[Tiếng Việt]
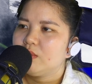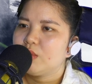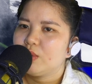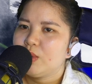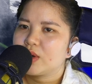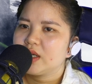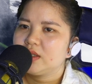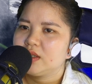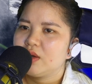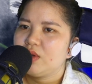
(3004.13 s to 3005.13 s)
mỗi một
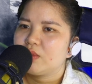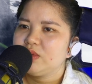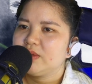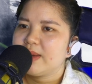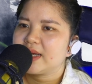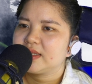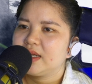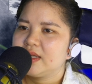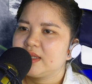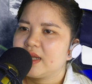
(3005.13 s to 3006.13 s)
kích đều giống như bàn
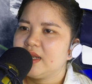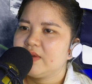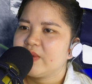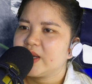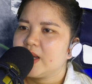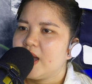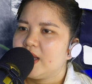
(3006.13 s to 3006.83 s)
thiên tế địa vậy,